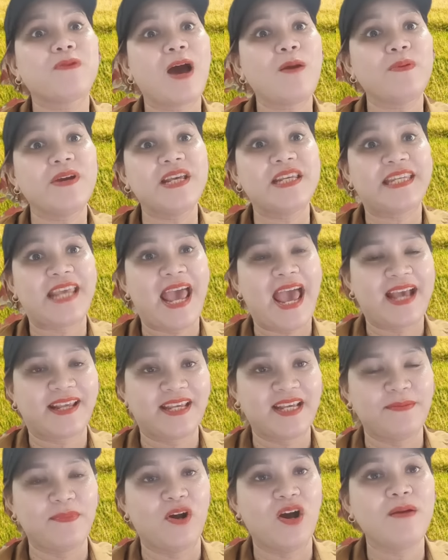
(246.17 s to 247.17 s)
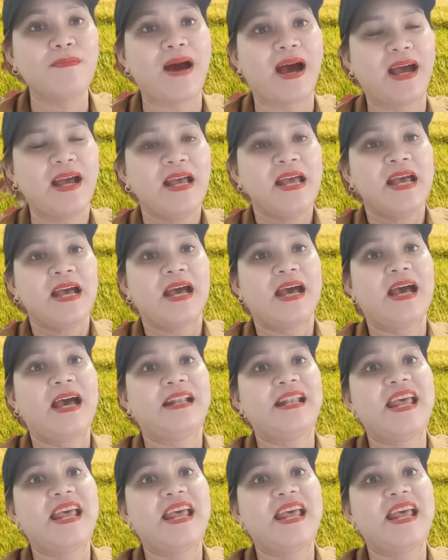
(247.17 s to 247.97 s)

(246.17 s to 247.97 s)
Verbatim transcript: lóc y cha như bữa mà à,